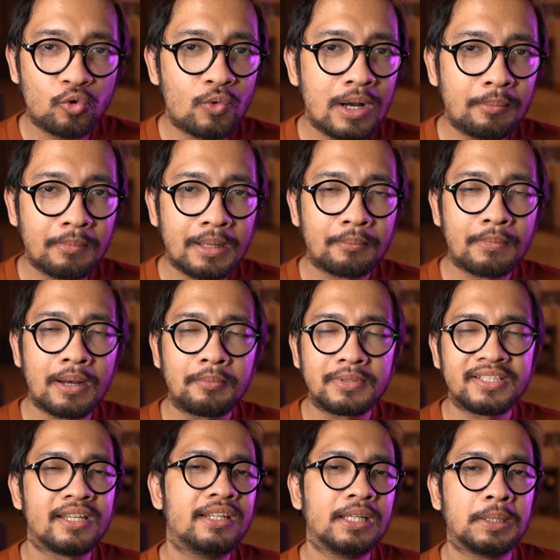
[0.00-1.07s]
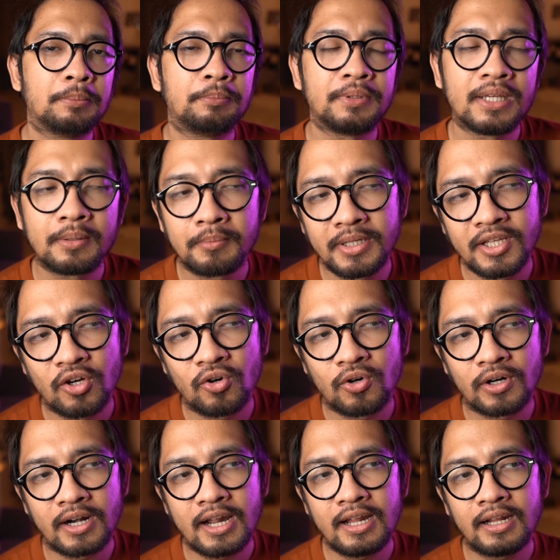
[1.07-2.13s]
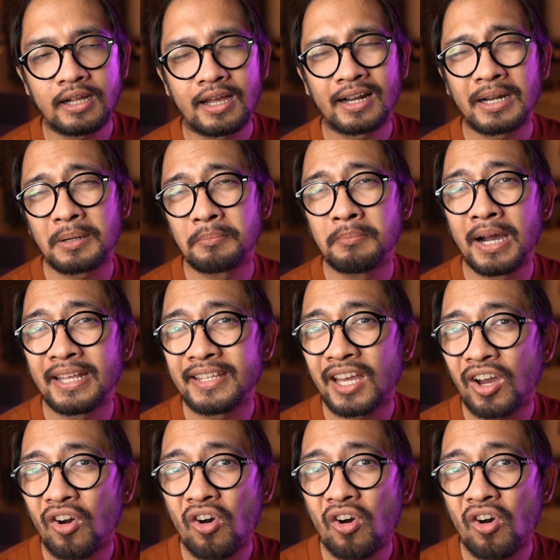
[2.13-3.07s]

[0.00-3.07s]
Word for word: uang memang menjadi impian banyak orang karena banyak